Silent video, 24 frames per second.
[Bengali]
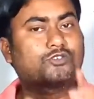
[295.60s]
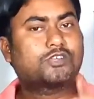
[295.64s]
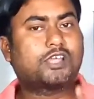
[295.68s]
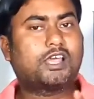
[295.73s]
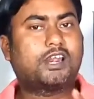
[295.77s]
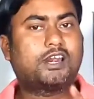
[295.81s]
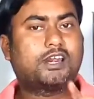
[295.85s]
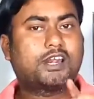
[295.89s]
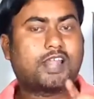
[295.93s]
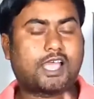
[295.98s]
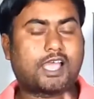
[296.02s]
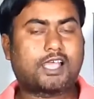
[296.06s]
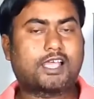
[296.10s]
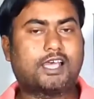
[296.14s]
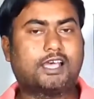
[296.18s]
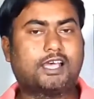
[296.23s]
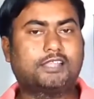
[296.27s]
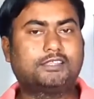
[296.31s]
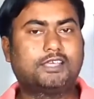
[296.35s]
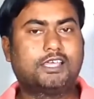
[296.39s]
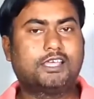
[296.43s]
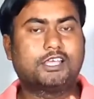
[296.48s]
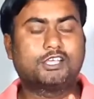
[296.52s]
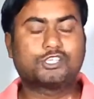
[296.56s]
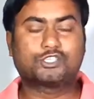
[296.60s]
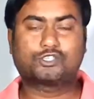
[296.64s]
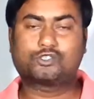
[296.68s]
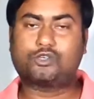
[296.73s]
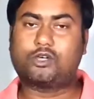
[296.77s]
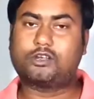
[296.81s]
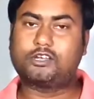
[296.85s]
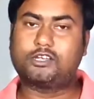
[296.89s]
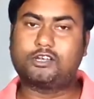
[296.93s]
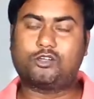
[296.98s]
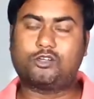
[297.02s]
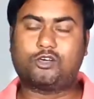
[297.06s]
সাল নাগাদ
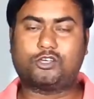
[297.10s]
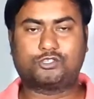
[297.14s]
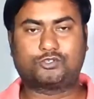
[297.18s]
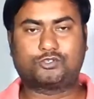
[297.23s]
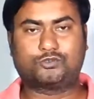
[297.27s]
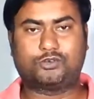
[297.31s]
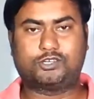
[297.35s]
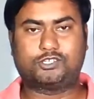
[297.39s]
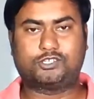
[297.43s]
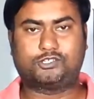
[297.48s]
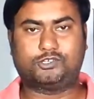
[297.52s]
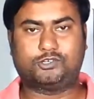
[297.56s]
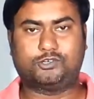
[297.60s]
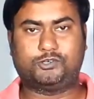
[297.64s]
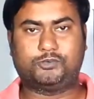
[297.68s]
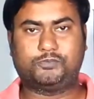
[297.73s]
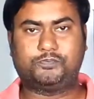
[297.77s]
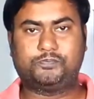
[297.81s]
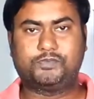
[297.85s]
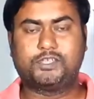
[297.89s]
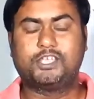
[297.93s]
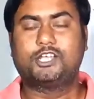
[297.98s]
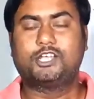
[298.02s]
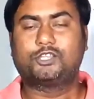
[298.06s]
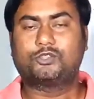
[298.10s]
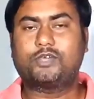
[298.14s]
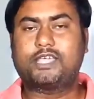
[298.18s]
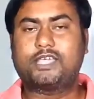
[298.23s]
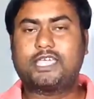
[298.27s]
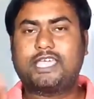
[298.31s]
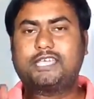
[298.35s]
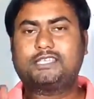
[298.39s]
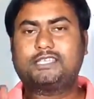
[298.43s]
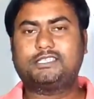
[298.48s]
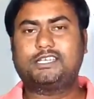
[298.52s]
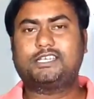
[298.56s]
সনি লঞ্চ করেছিল তো
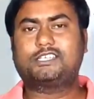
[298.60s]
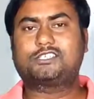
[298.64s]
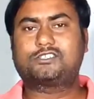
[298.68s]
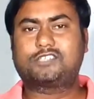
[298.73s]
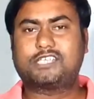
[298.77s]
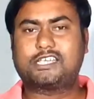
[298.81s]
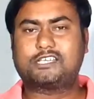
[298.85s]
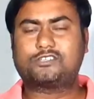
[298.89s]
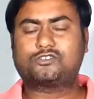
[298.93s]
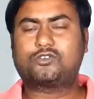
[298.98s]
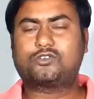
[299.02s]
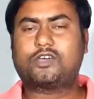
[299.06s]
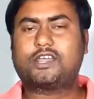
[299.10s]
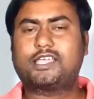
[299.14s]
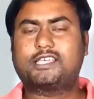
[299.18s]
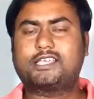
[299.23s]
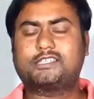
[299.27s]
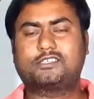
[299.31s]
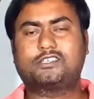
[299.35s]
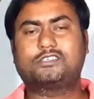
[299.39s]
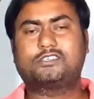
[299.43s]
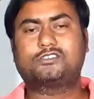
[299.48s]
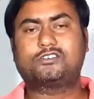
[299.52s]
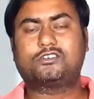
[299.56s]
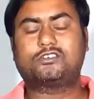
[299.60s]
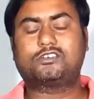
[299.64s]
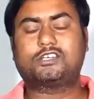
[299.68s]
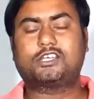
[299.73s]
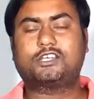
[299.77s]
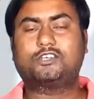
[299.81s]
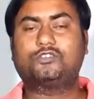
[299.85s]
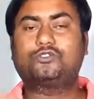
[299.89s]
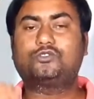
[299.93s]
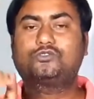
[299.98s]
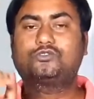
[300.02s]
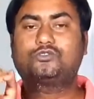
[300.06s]
এই যে সেন্সর এই সেন্সরটা
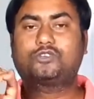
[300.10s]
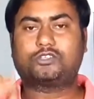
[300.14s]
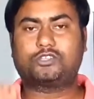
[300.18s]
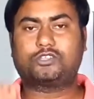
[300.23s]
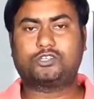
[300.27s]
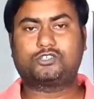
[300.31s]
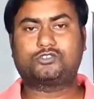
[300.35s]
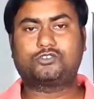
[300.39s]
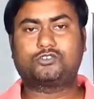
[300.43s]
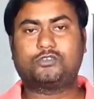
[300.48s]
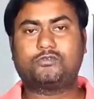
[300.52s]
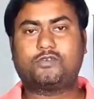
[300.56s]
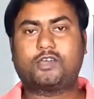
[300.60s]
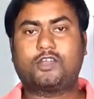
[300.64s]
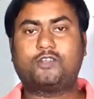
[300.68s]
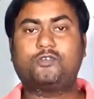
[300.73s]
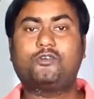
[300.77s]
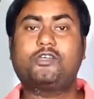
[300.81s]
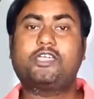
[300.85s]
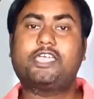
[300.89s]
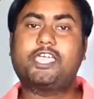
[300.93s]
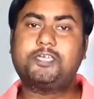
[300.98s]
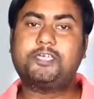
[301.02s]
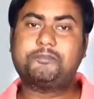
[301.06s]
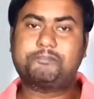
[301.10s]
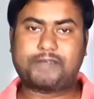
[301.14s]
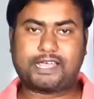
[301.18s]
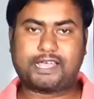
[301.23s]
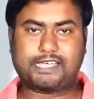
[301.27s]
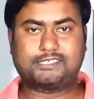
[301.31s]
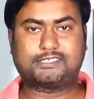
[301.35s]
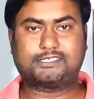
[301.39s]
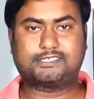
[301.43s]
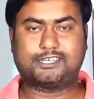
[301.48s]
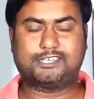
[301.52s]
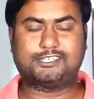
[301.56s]
কিন্তু যথেষ্টই ভালো এই
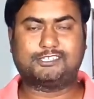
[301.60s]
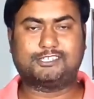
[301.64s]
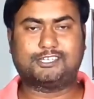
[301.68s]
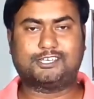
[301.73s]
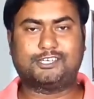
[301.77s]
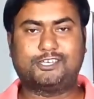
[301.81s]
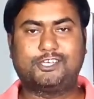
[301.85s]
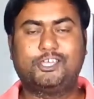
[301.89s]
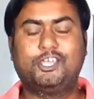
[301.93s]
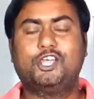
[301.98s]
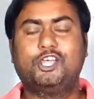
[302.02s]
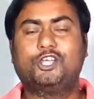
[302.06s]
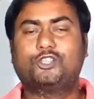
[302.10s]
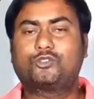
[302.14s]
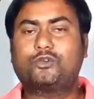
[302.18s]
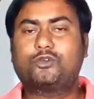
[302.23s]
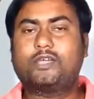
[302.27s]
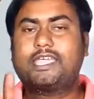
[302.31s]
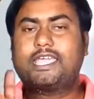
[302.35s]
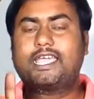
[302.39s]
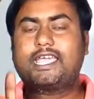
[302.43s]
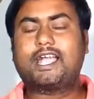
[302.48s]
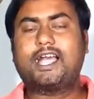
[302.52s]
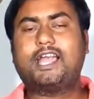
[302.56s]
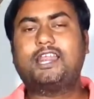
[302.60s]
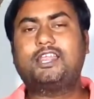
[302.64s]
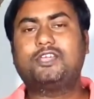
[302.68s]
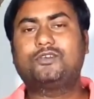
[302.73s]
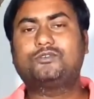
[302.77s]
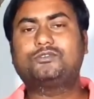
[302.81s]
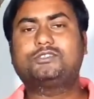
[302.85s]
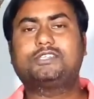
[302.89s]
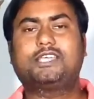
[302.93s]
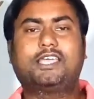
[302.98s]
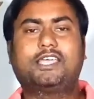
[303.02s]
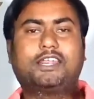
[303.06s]
প্রাইস রেঞ্জে তো
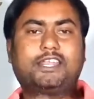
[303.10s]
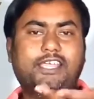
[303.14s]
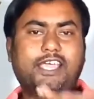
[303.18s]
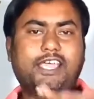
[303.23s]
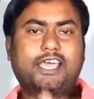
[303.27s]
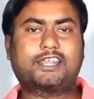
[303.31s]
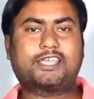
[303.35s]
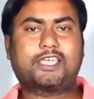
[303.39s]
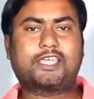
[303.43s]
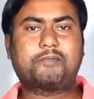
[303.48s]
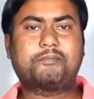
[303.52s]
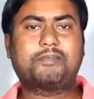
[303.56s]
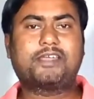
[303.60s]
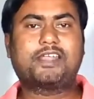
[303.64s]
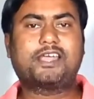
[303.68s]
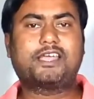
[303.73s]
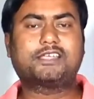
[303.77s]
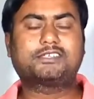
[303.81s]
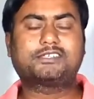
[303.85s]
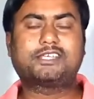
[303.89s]
এখানেও যে রিয়ার ক্যামেরা